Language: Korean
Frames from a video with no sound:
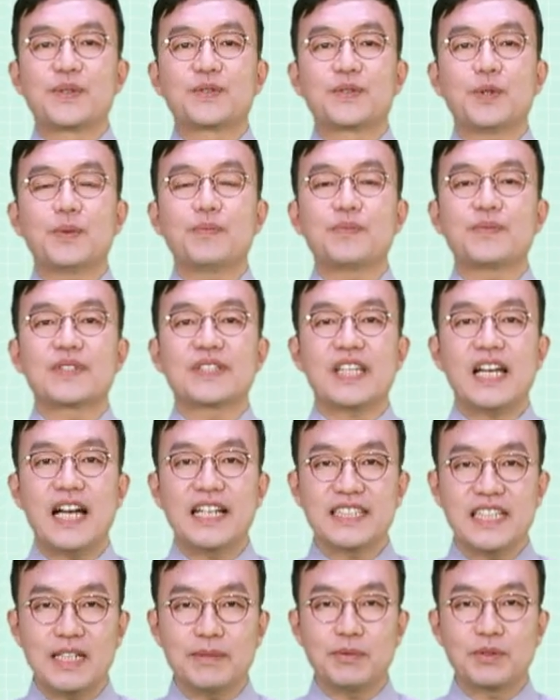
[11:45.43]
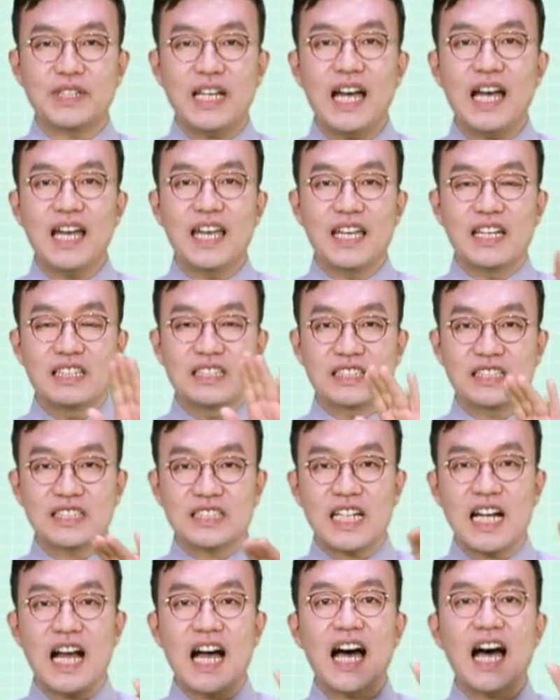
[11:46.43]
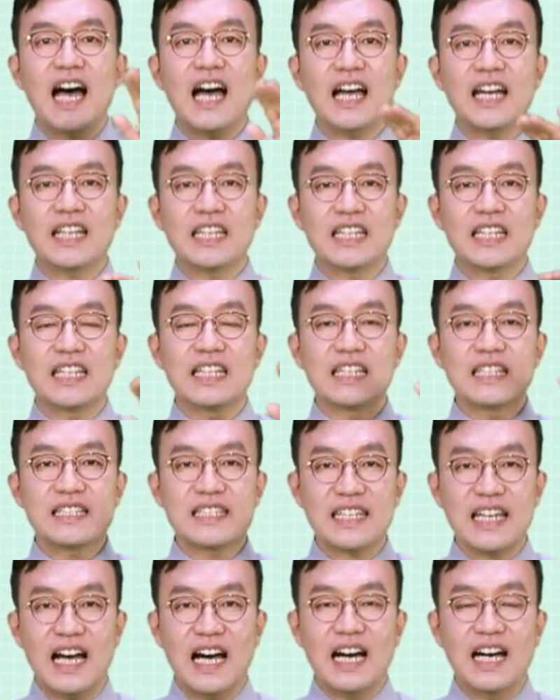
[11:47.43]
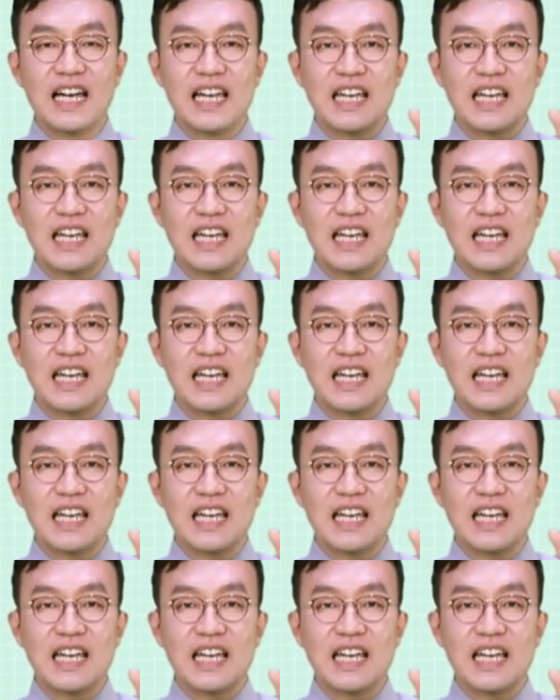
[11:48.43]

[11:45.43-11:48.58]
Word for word: 좀 찾아보다 자이시야.